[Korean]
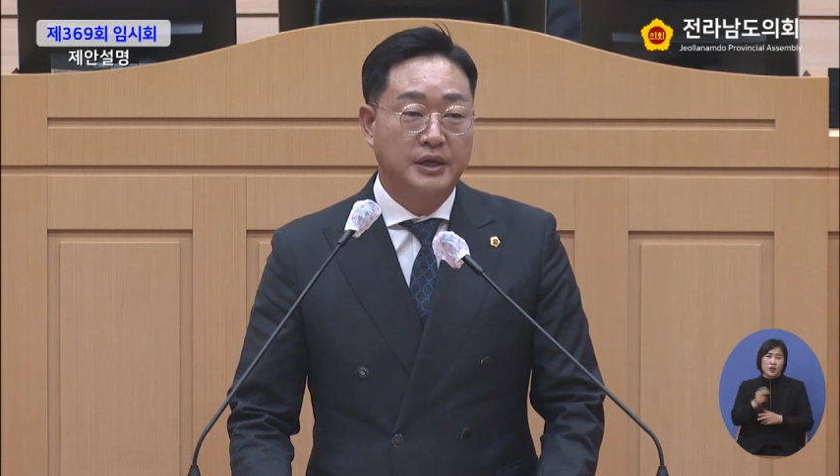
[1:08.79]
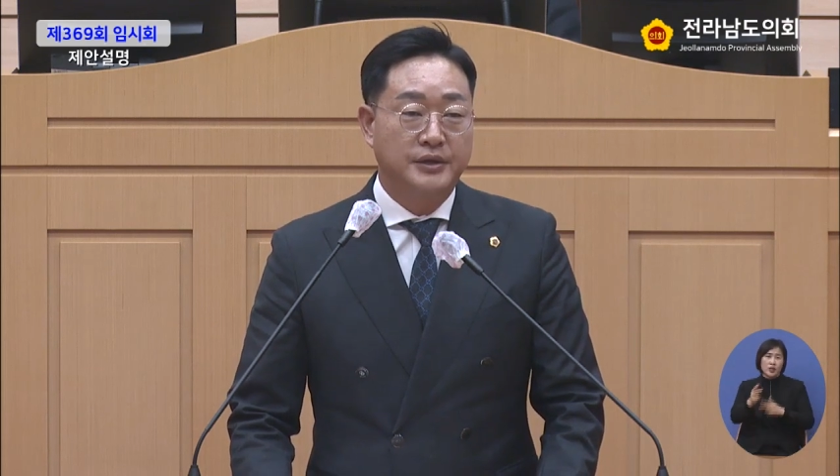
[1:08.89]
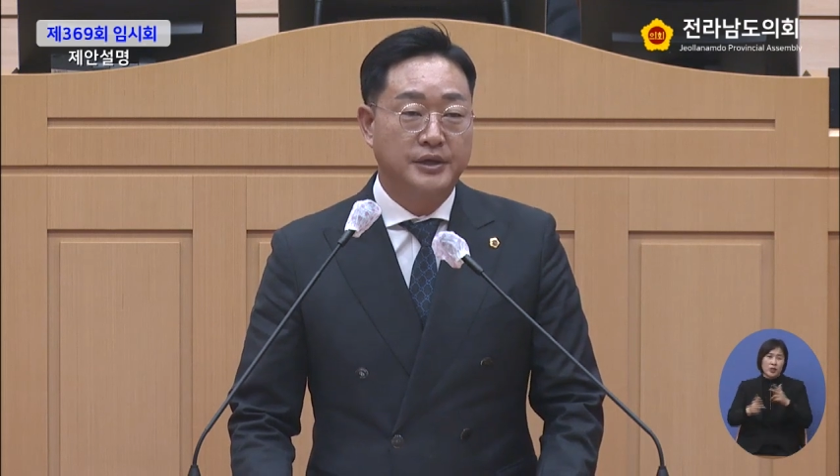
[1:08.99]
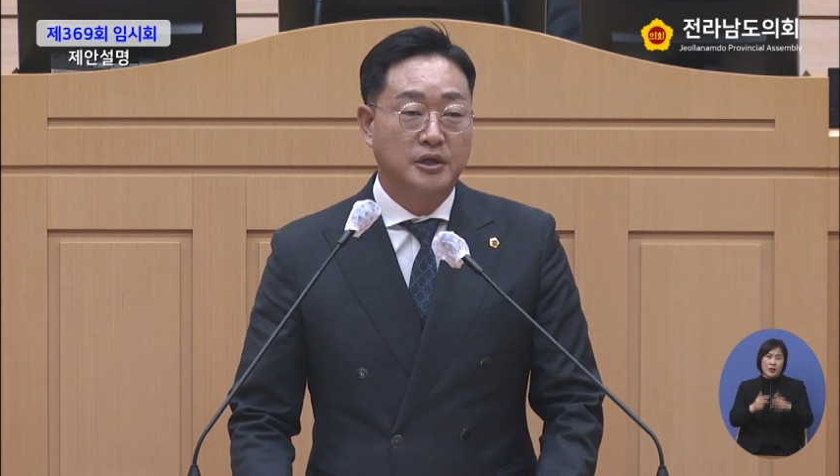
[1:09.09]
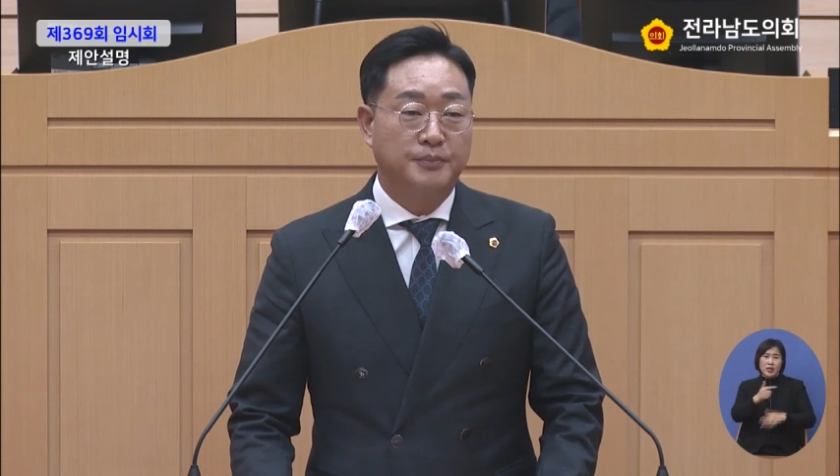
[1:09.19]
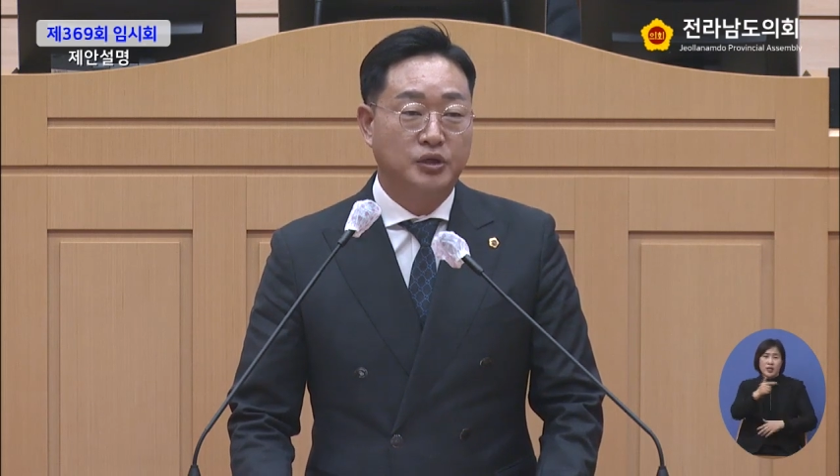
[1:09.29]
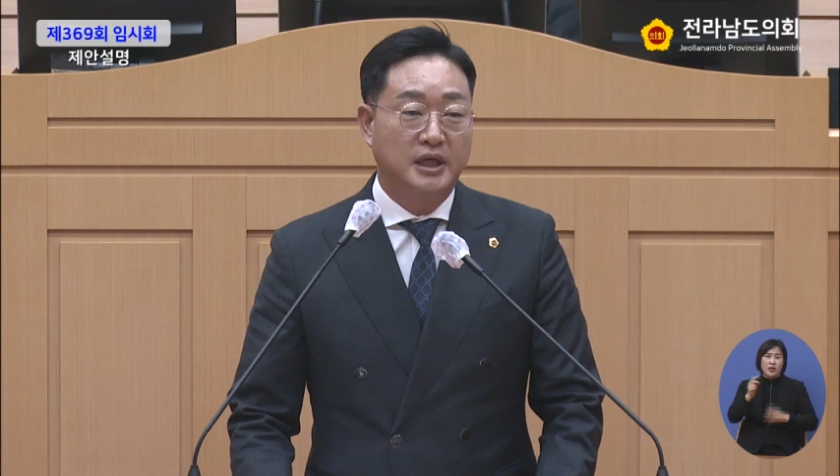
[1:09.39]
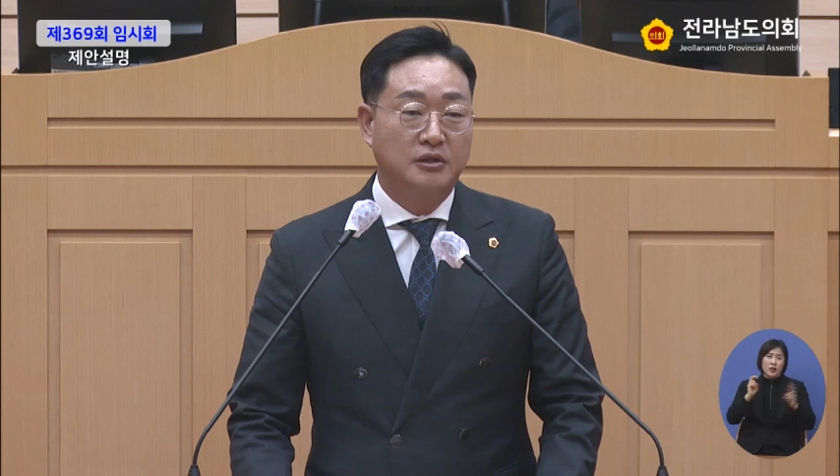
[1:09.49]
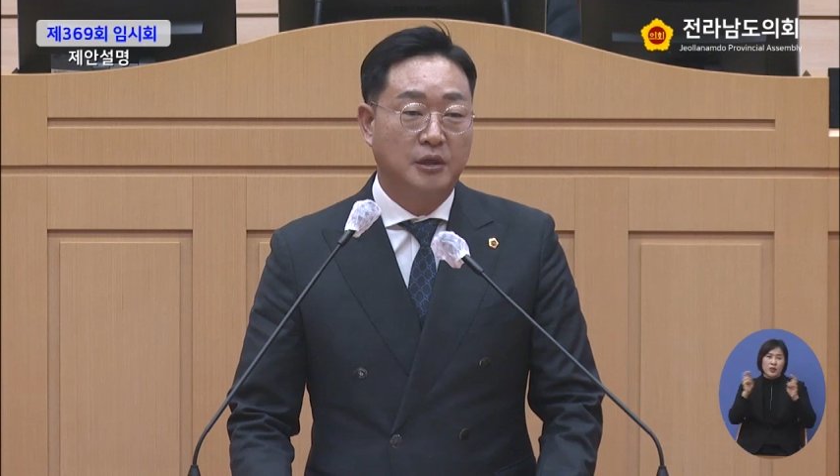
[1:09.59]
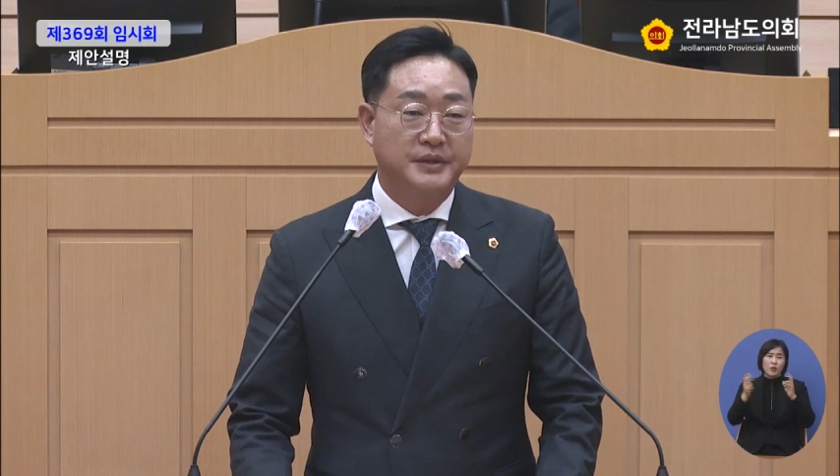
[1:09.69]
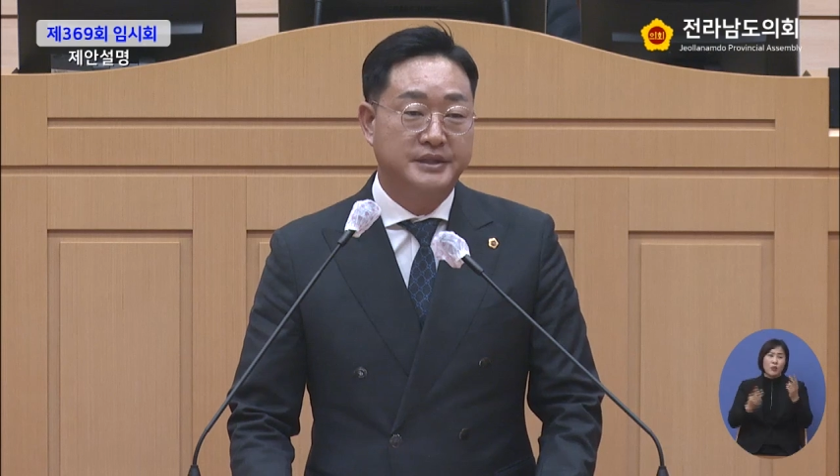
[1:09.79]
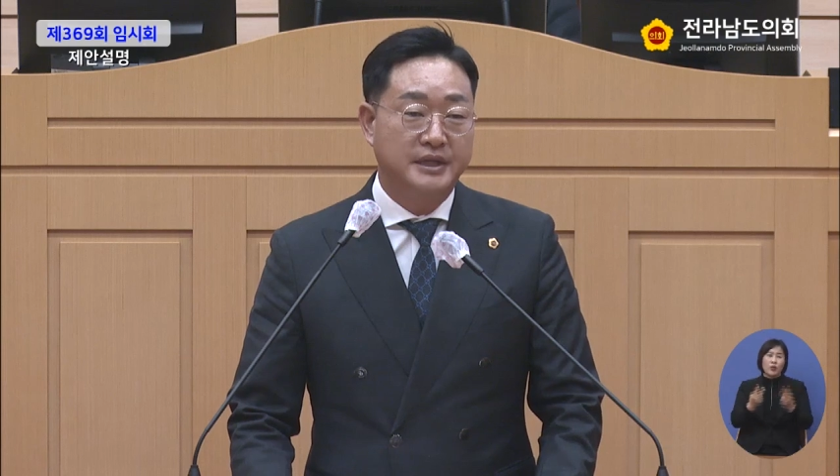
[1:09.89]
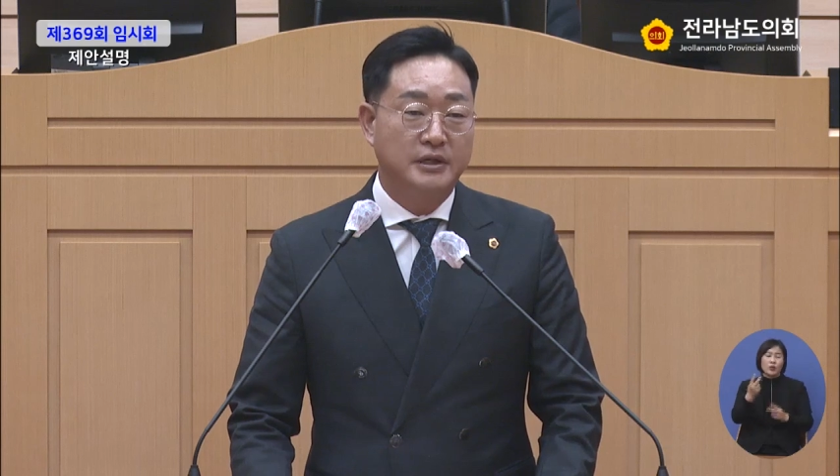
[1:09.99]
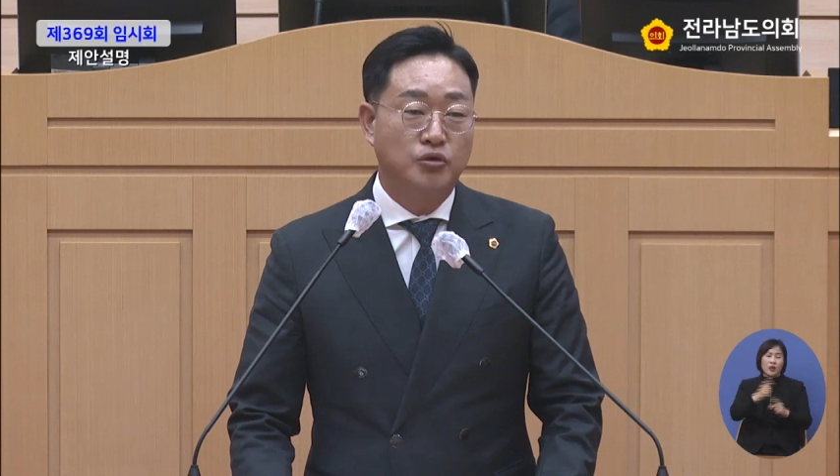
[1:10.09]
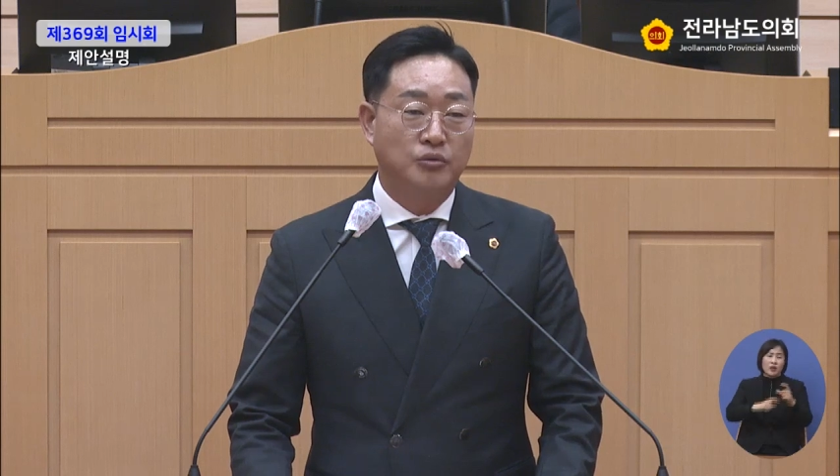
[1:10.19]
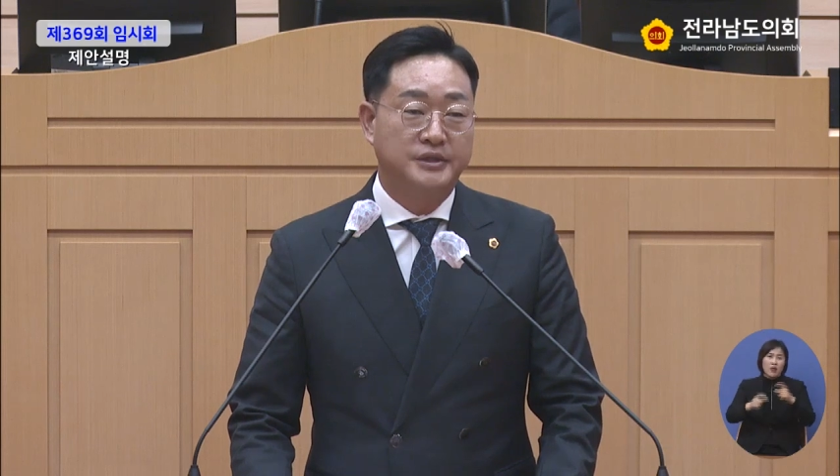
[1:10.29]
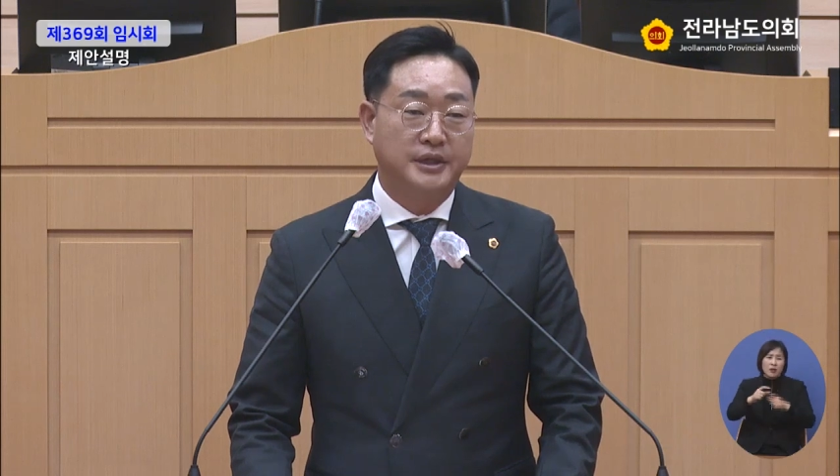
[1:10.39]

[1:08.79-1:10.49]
대기업보다 더 비싼 요금